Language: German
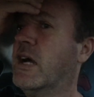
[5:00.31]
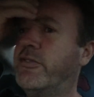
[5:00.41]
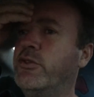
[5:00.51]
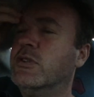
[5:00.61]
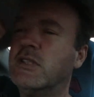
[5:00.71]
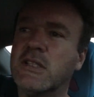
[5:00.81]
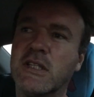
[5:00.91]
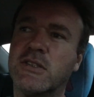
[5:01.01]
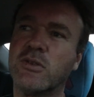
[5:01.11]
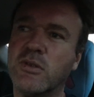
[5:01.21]
da fühlt sich
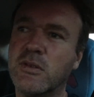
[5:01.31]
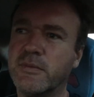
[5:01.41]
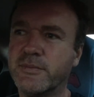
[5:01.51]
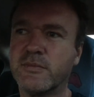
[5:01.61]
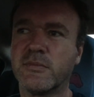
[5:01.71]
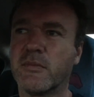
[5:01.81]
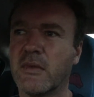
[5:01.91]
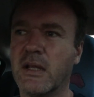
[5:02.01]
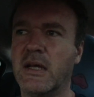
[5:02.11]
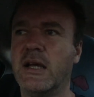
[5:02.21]
das so
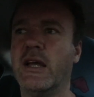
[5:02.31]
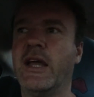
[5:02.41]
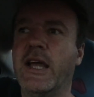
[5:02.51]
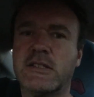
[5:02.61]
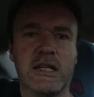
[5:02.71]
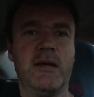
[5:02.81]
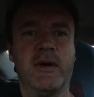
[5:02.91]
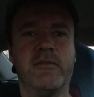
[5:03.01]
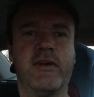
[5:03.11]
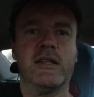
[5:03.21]

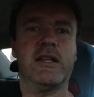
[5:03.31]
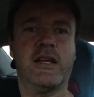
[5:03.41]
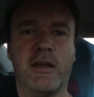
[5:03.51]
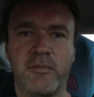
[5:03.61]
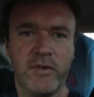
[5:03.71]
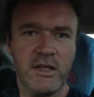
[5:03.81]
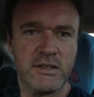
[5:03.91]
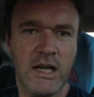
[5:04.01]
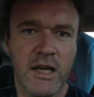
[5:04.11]
extrem an. Während ich eben, wie ich